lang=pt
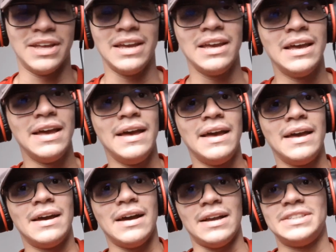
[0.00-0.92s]
né?
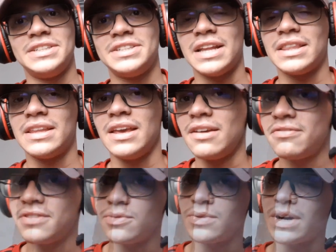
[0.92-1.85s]
A gente já teve um